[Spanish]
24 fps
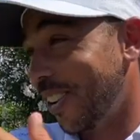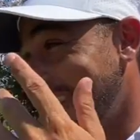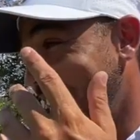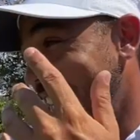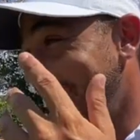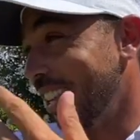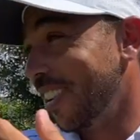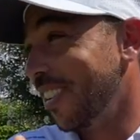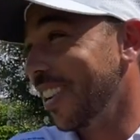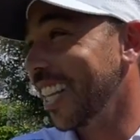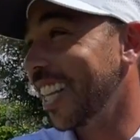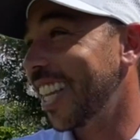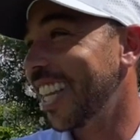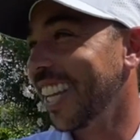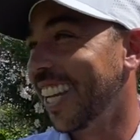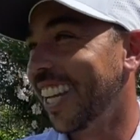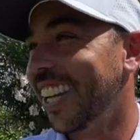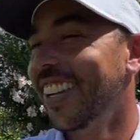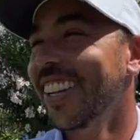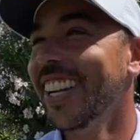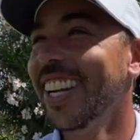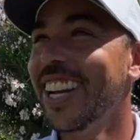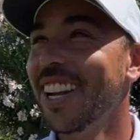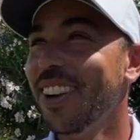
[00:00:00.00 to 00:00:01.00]

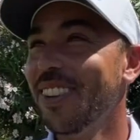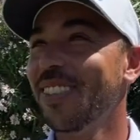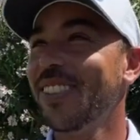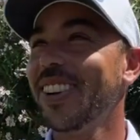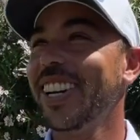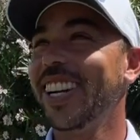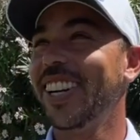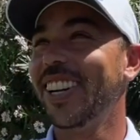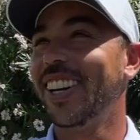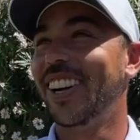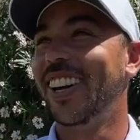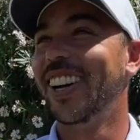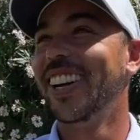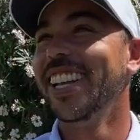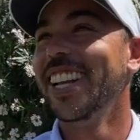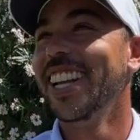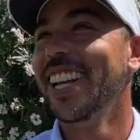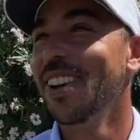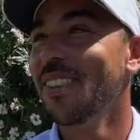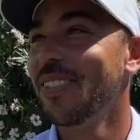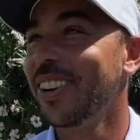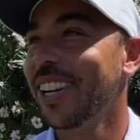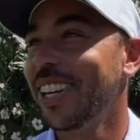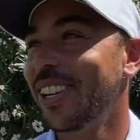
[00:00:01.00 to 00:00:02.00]
evidentemente, pero,
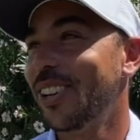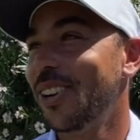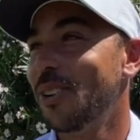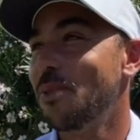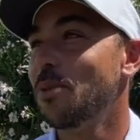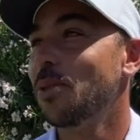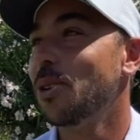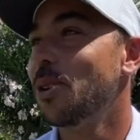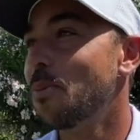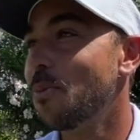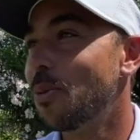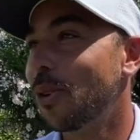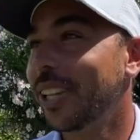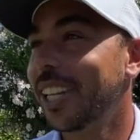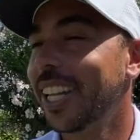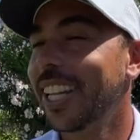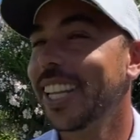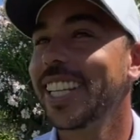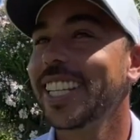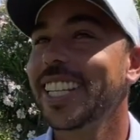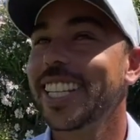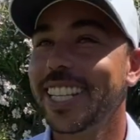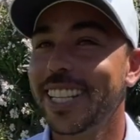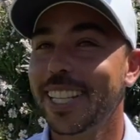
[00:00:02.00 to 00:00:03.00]
pero lo, lo,
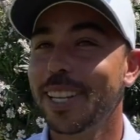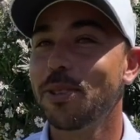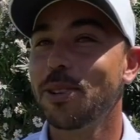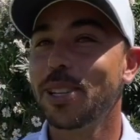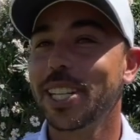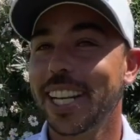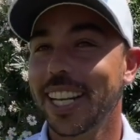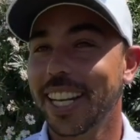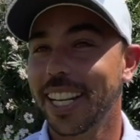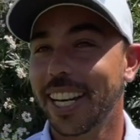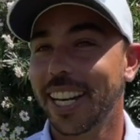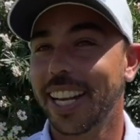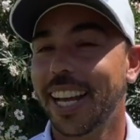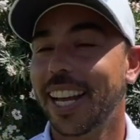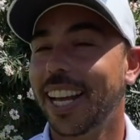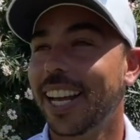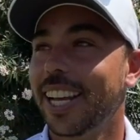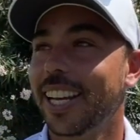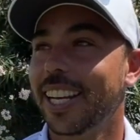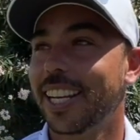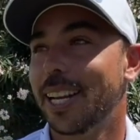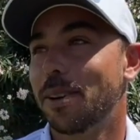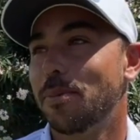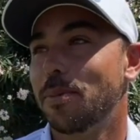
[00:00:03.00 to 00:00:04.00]
importante es que estemos ahí en
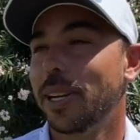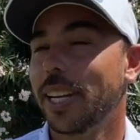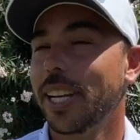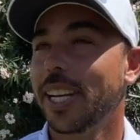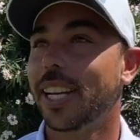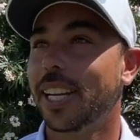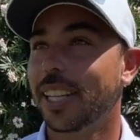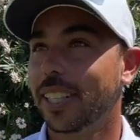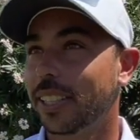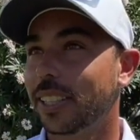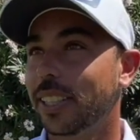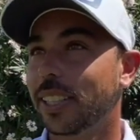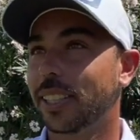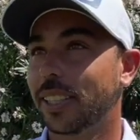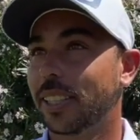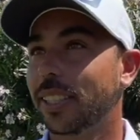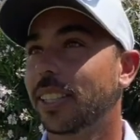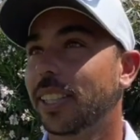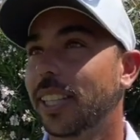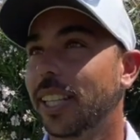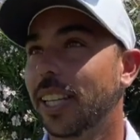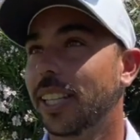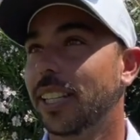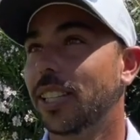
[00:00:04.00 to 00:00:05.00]
la, en la pelea,
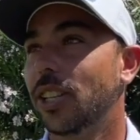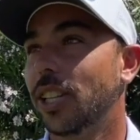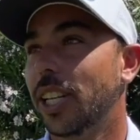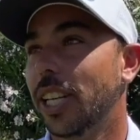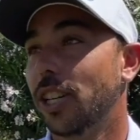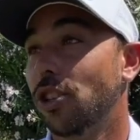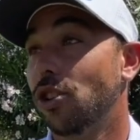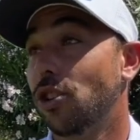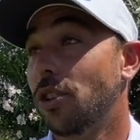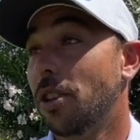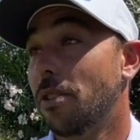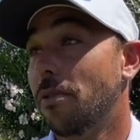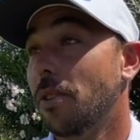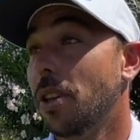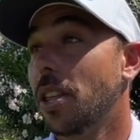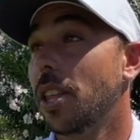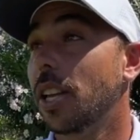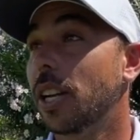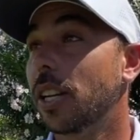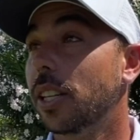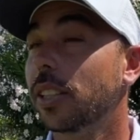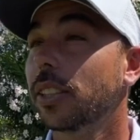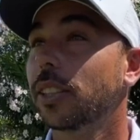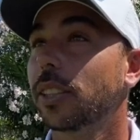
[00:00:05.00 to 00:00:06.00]
que es, que es lo
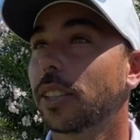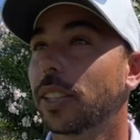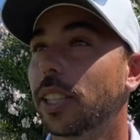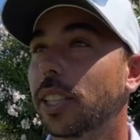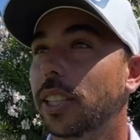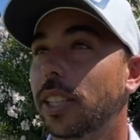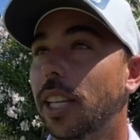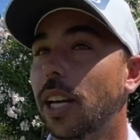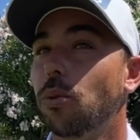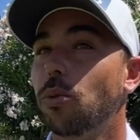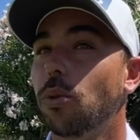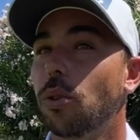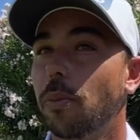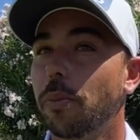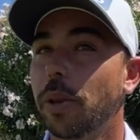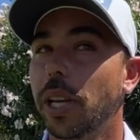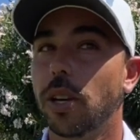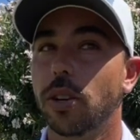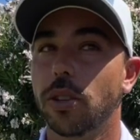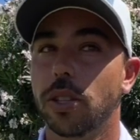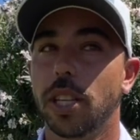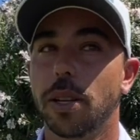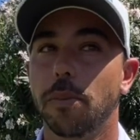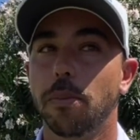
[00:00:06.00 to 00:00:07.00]
difícil estar un
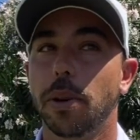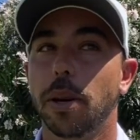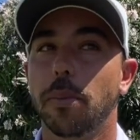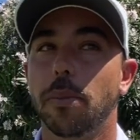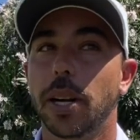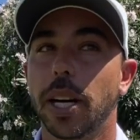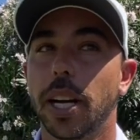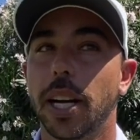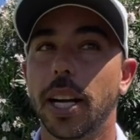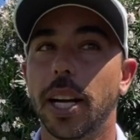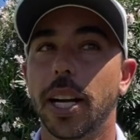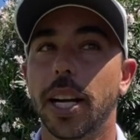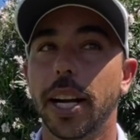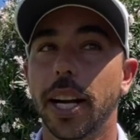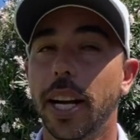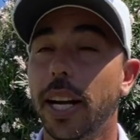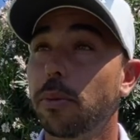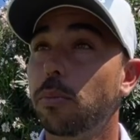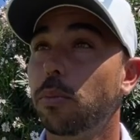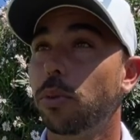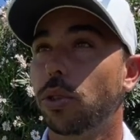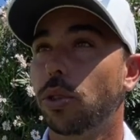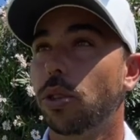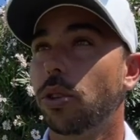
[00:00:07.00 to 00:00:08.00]
domingo siempre para
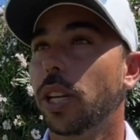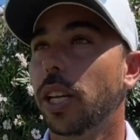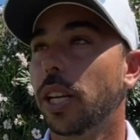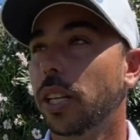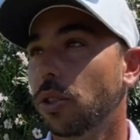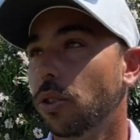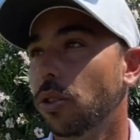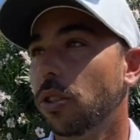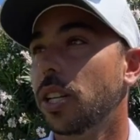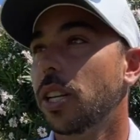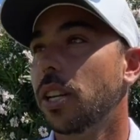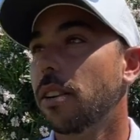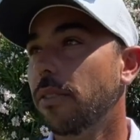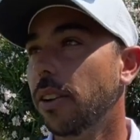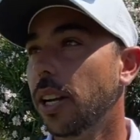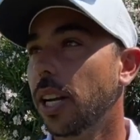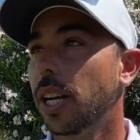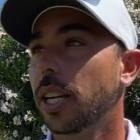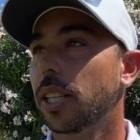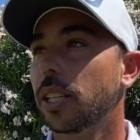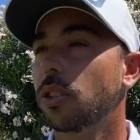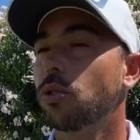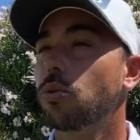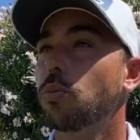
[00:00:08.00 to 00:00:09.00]
ganar, pues oye, eso
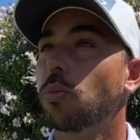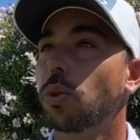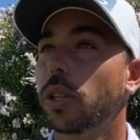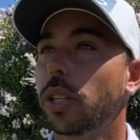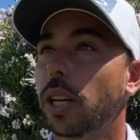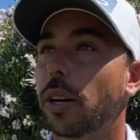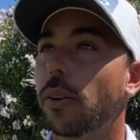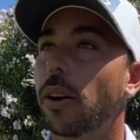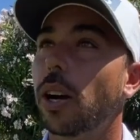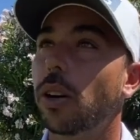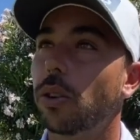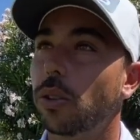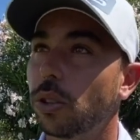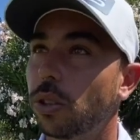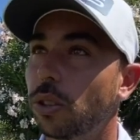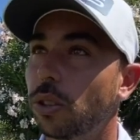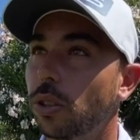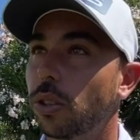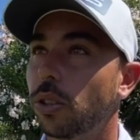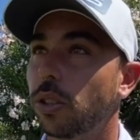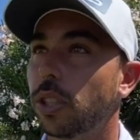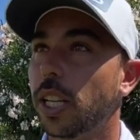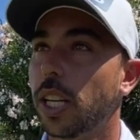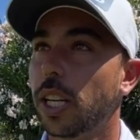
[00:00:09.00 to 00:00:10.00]
significa que has hecho un buen trabajo los
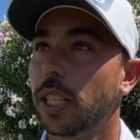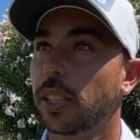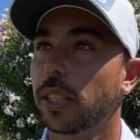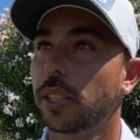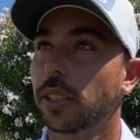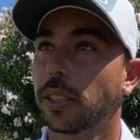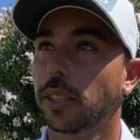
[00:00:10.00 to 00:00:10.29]
otros días.